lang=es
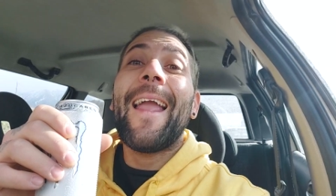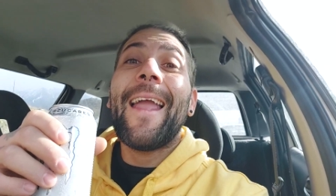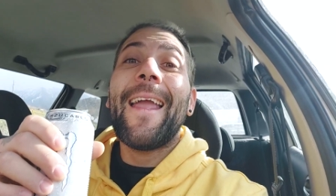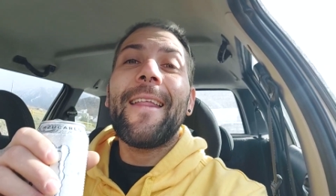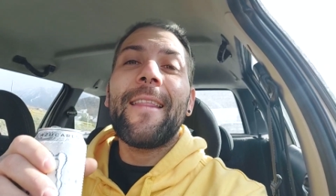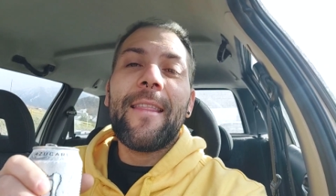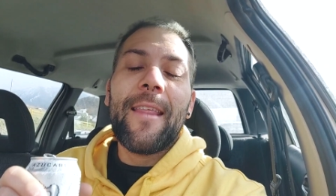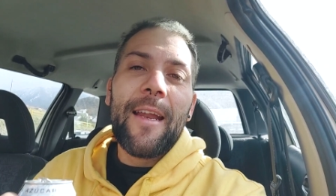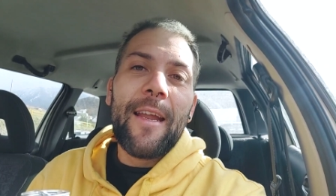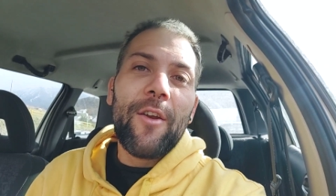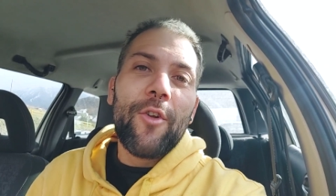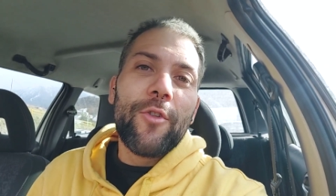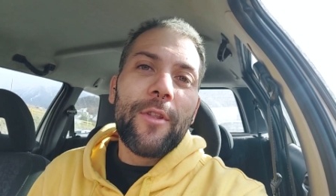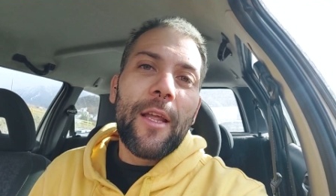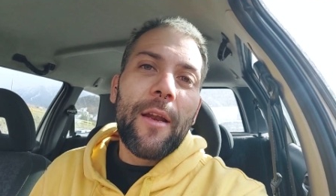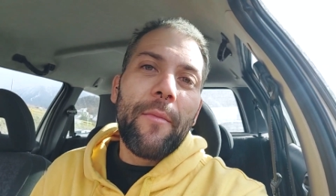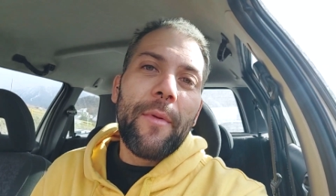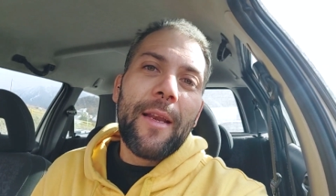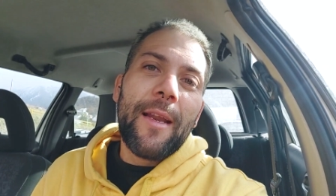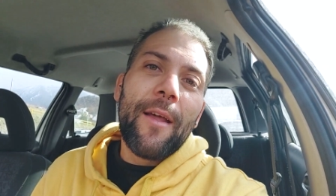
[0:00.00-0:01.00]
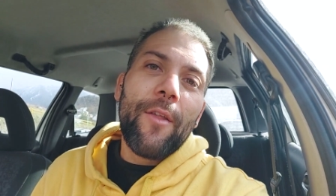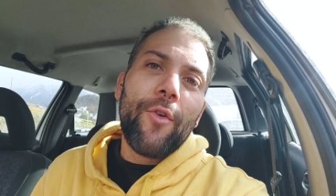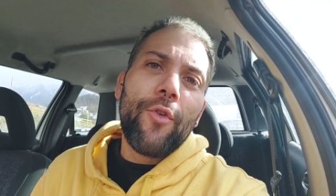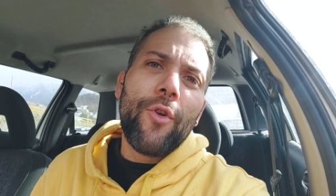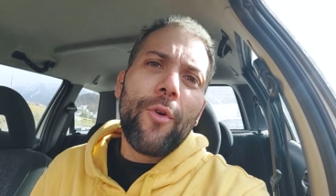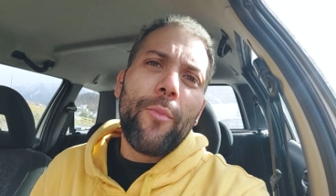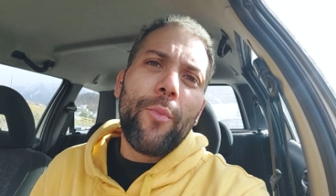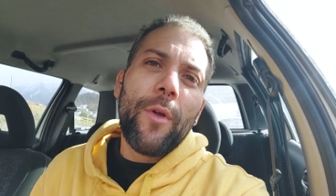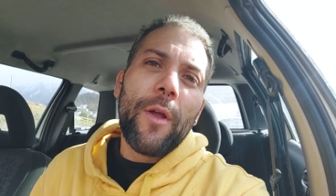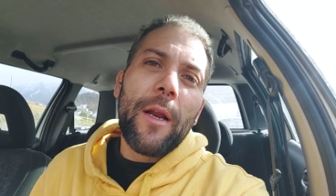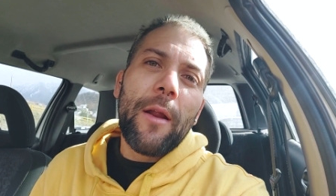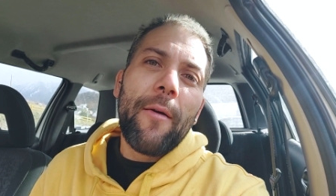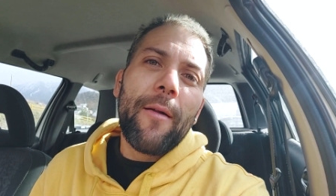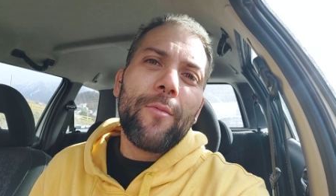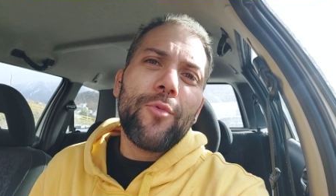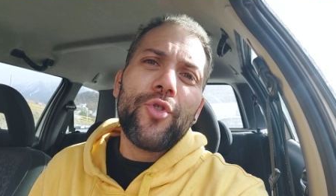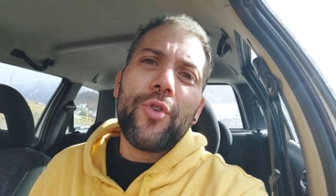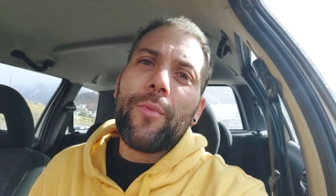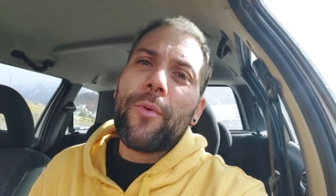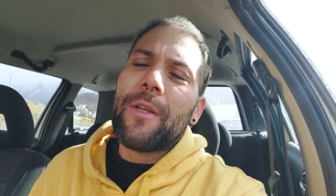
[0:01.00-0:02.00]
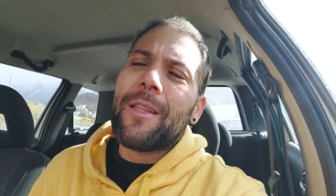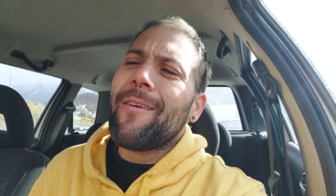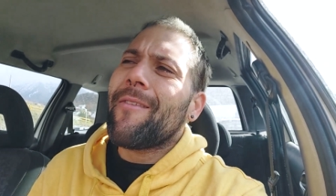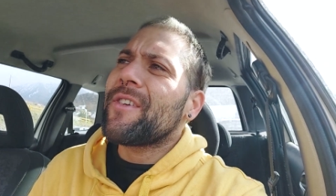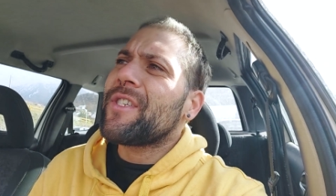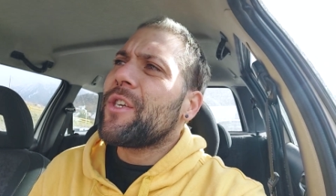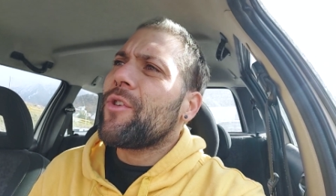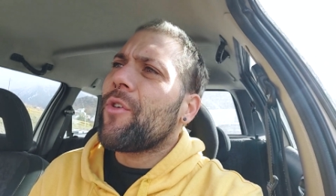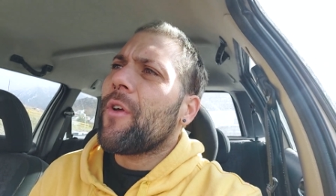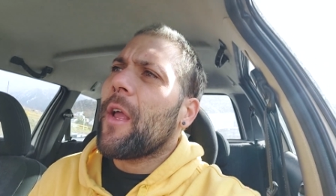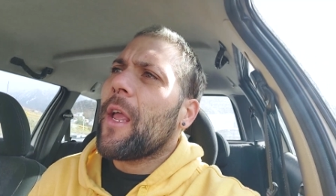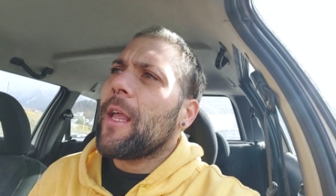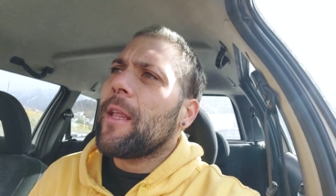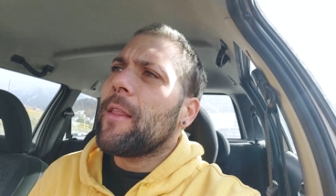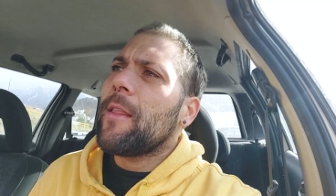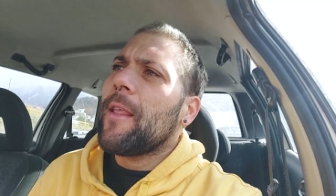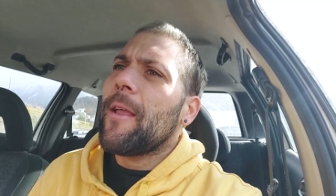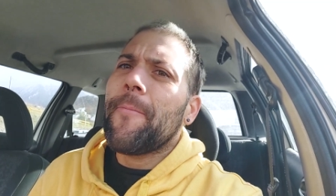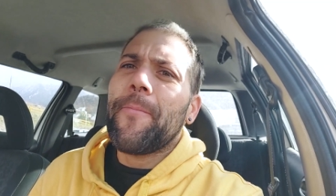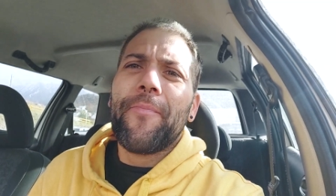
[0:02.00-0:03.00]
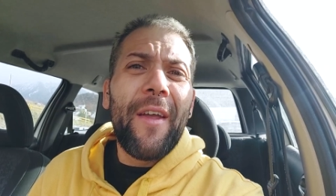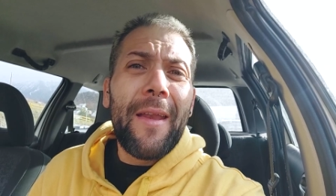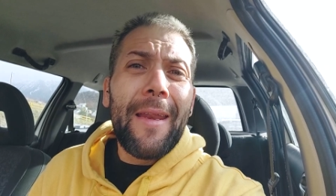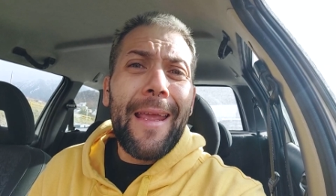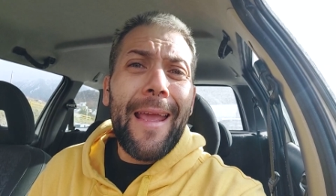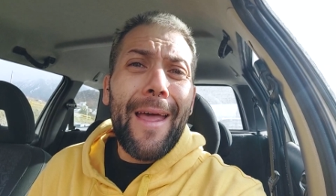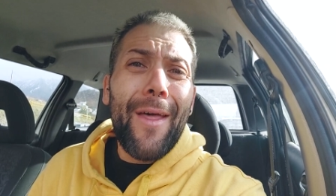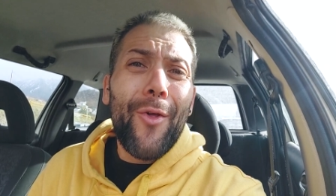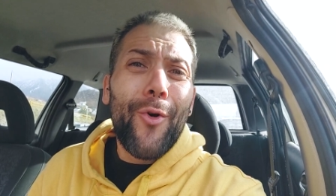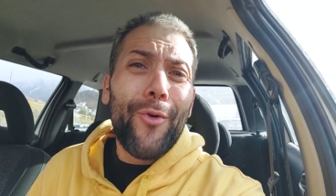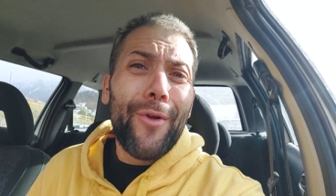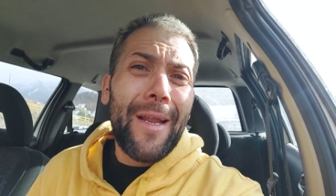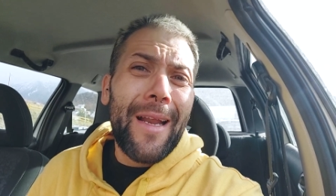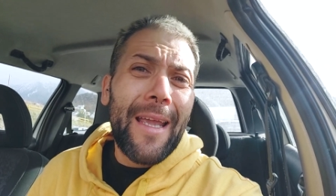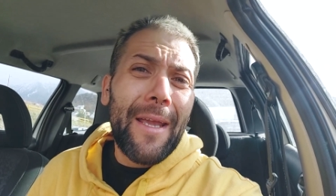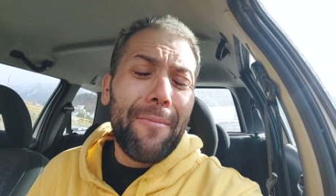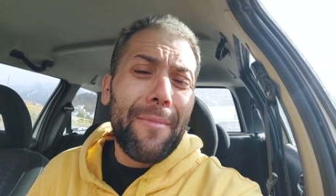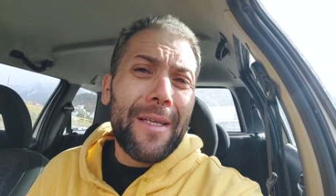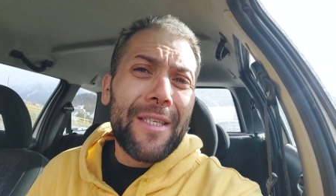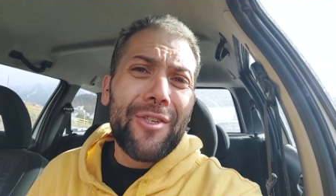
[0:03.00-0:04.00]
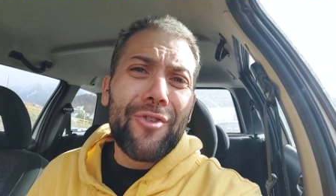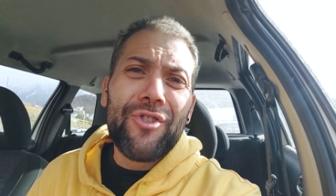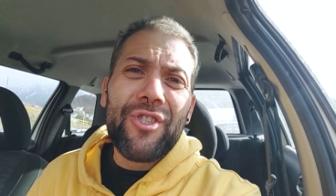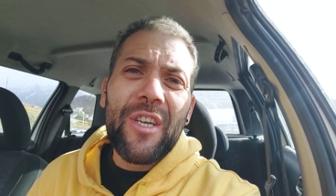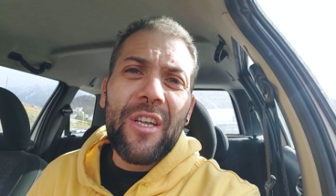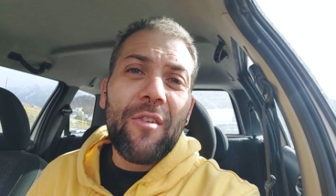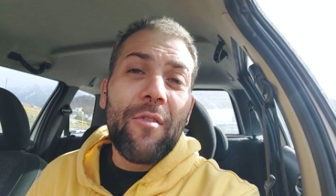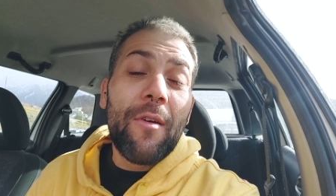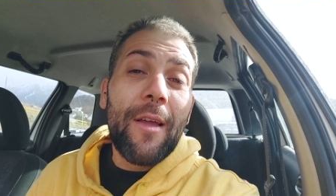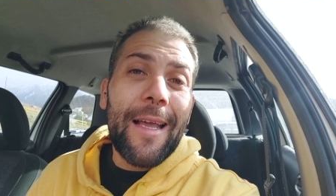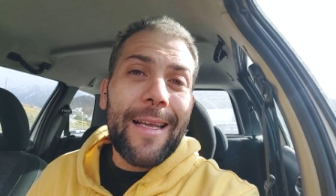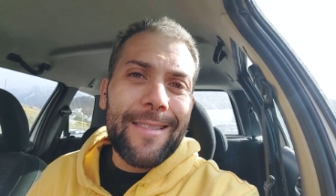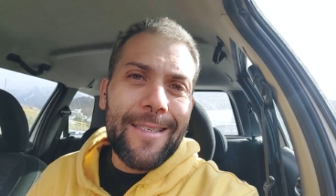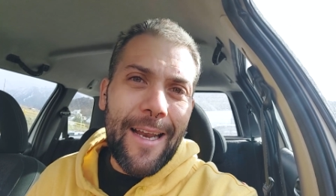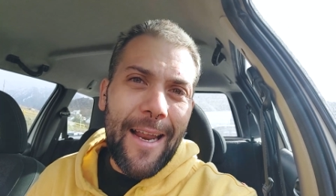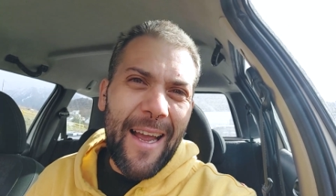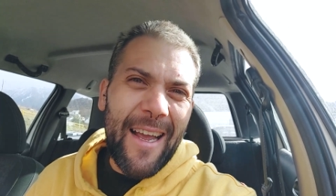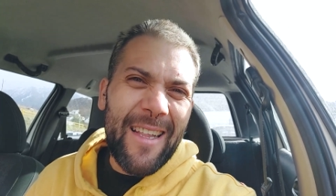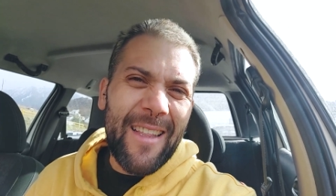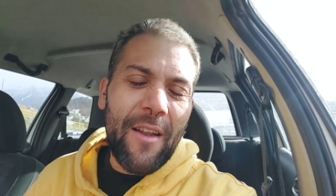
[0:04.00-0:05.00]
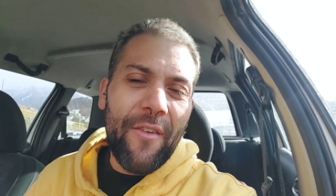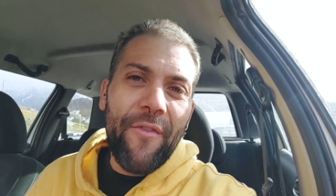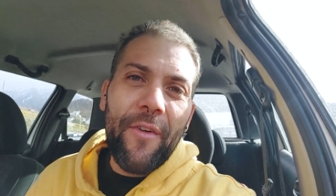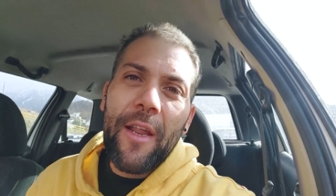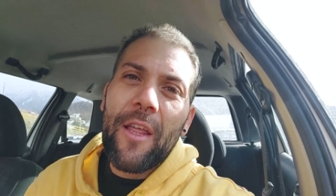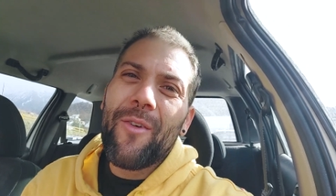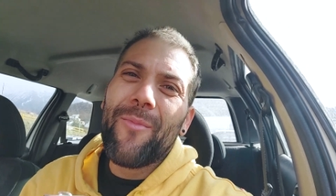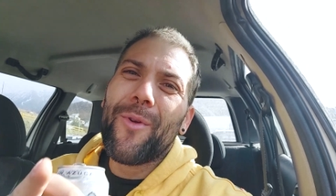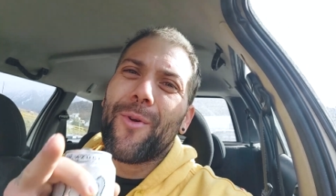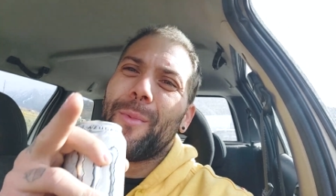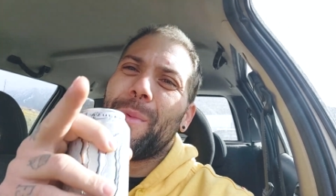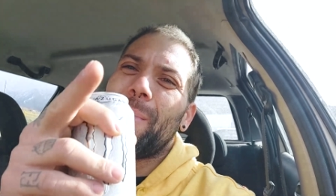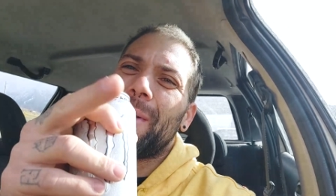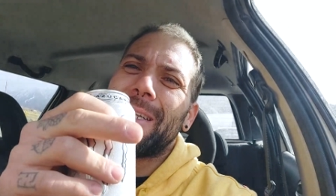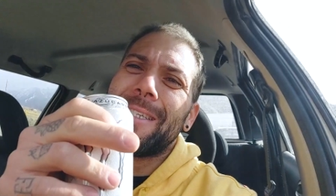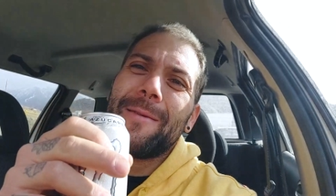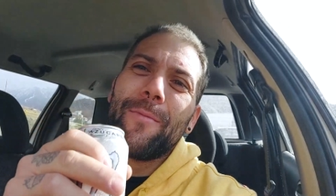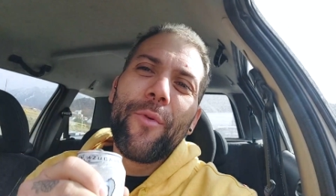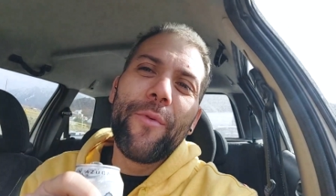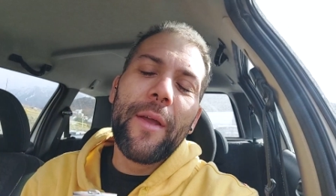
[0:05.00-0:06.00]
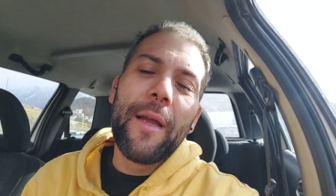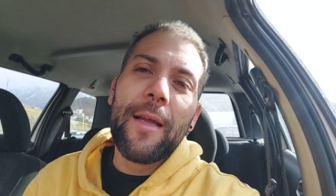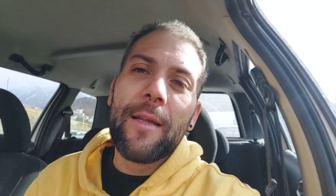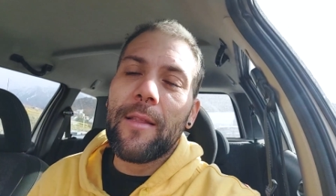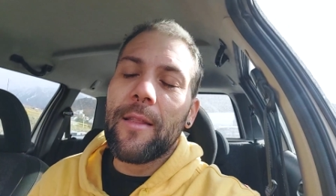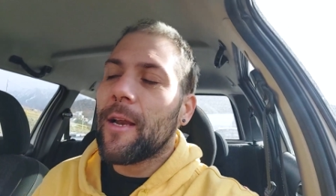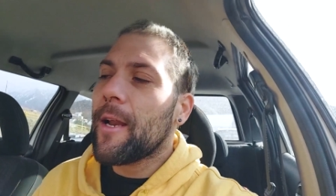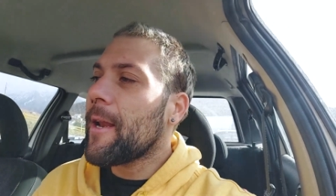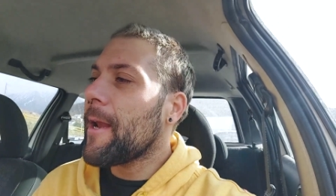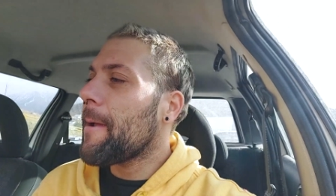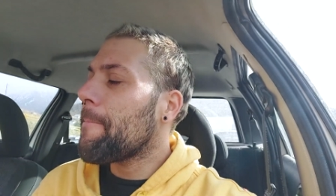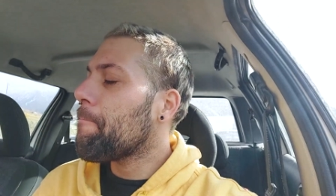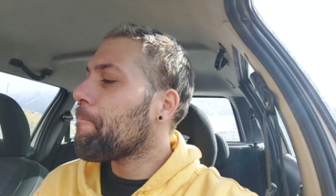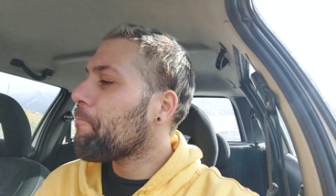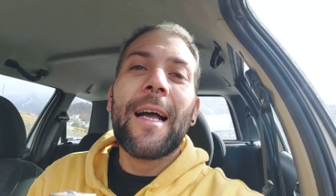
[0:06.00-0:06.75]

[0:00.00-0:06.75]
Entreno terminado, no pude grabar mucho porque estaba lleno de gente. Feriado y el gimnasio lleno. ¿Qué hace la gente el feriado? Pero me parece muy bien que entrenen.